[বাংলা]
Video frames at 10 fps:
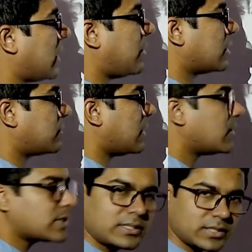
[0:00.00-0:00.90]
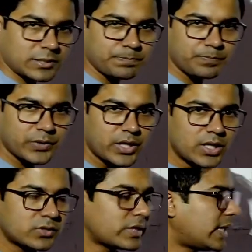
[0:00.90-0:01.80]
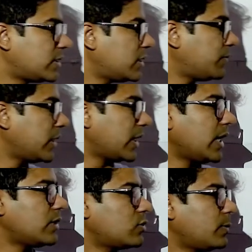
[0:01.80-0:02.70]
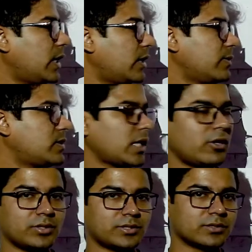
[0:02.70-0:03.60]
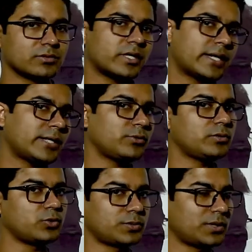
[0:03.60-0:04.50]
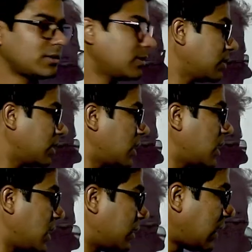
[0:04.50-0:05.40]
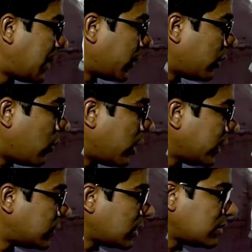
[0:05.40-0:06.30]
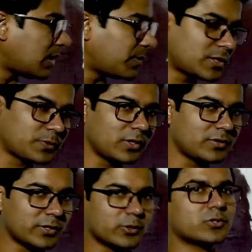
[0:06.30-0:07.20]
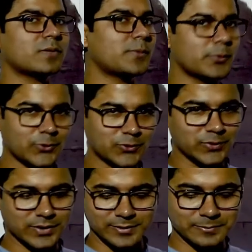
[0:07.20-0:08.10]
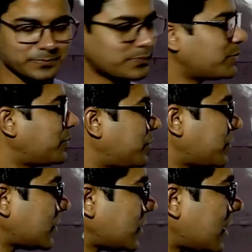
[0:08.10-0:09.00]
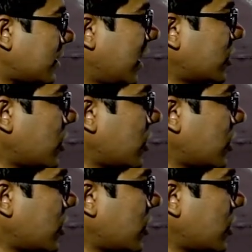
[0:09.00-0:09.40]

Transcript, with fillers: ফেমাস ফেমাস অ্যাডজেটিভ সো অ্যাডজেটিভ থেকে সুপারলেটিভ স্টাইল হয়েছে সো এখানেও দি বসবে তারপরে অনেস্ট ইজ দ্য বেস্ট পলিসি এটা তো সবার মুখস্থই আছে তাহলে